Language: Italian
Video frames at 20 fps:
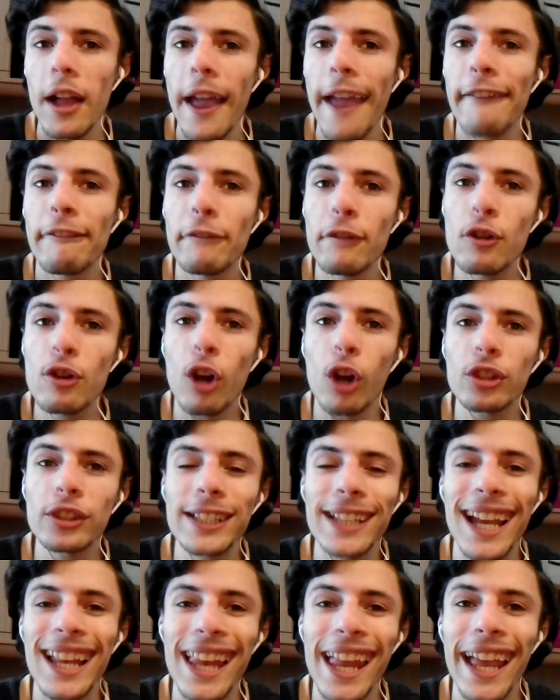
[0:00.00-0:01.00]
E fu
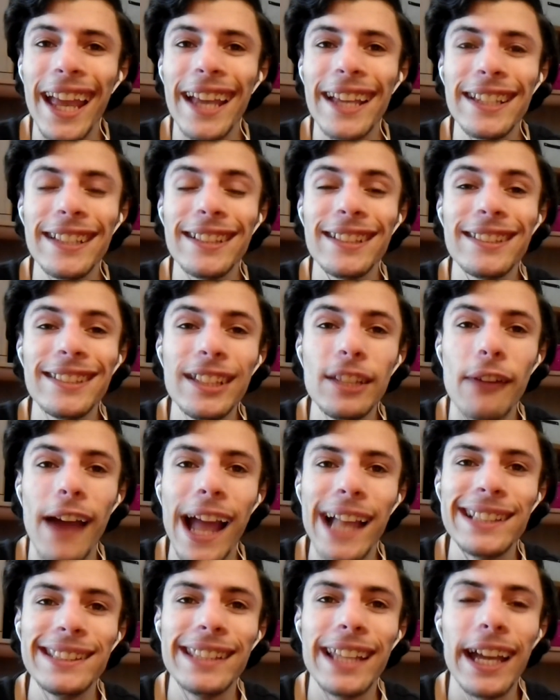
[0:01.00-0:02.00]
così che lei
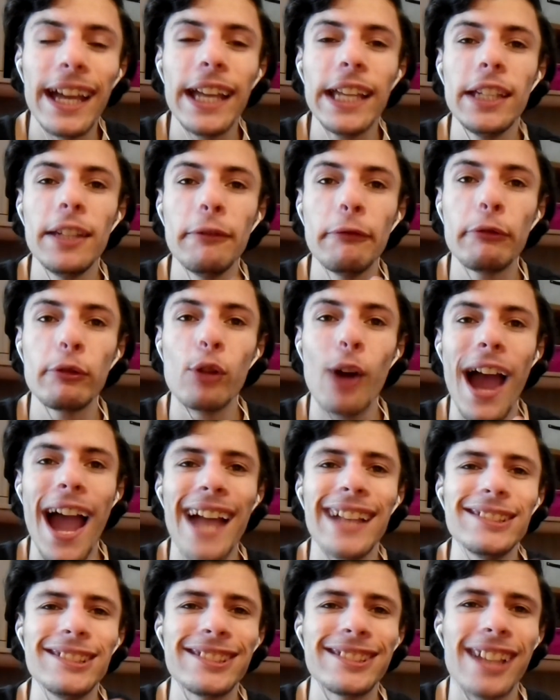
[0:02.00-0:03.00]
divenne
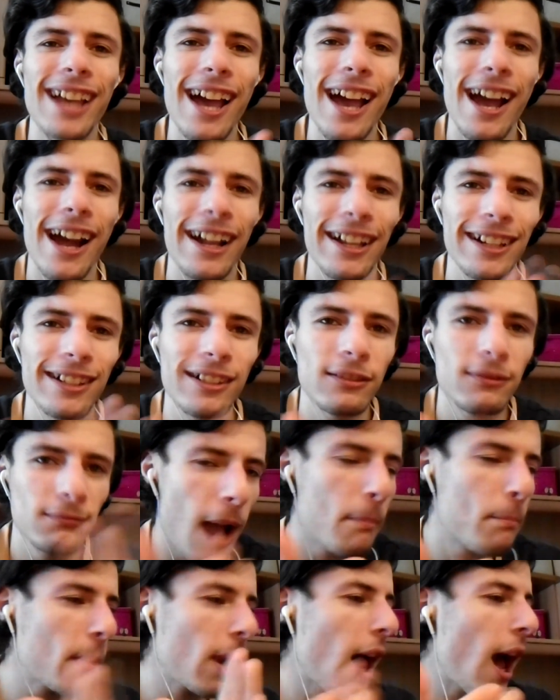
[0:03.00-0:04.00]
influencer.
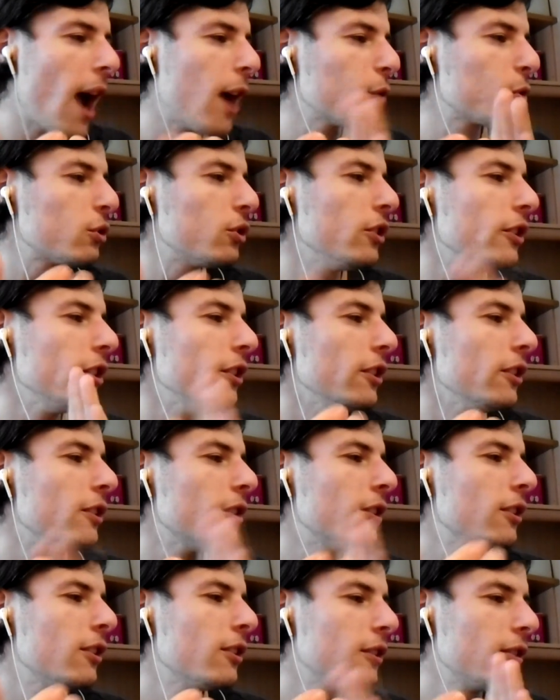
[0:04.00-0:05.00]
Applausi.